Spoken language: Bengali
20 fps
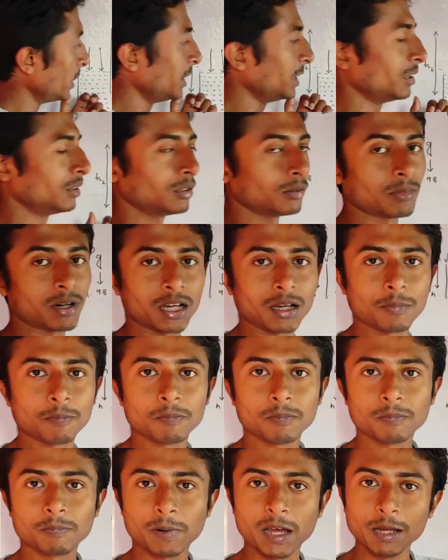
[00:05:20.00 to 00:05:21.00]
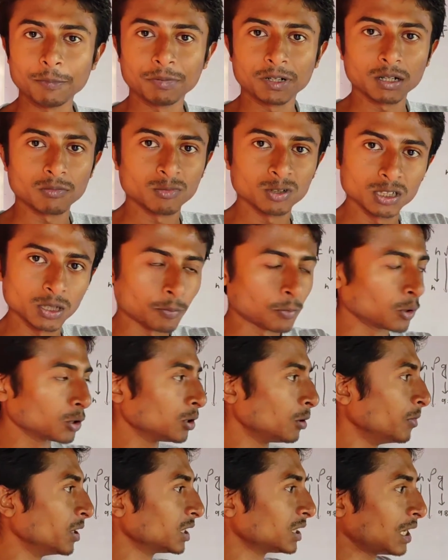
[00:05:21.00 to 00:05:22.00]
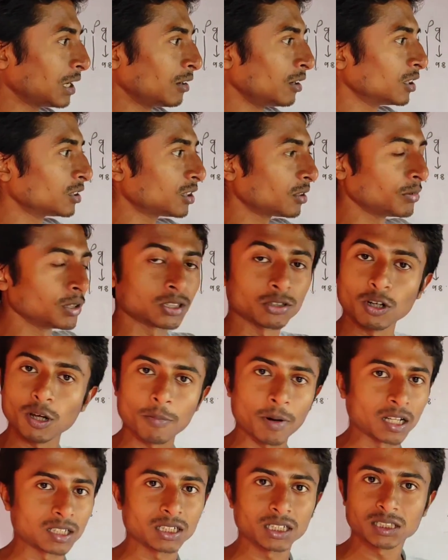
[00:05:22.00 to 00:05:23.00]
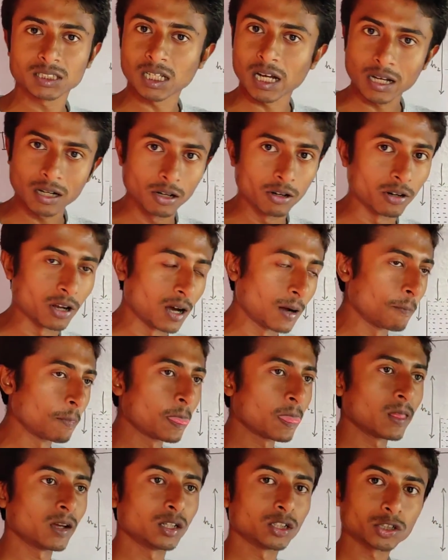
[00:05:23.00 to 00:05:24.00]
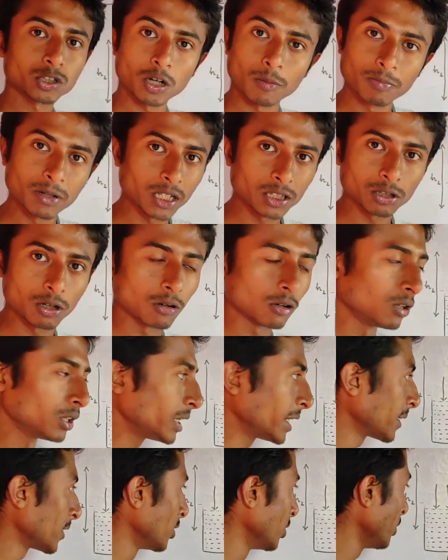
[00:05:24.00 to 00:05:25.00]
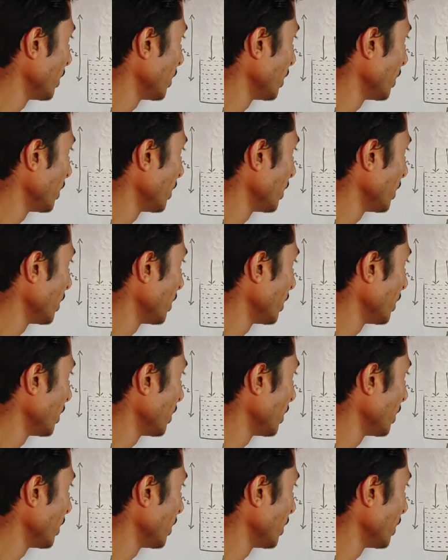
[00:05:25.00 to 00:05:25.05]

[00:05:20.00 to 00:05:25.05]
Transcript: দিই পাইপটার মধ্যে প্রথমেই তাহলে তো ভেতরে বাতাস থাকলো না সবটাই তরল থাকলো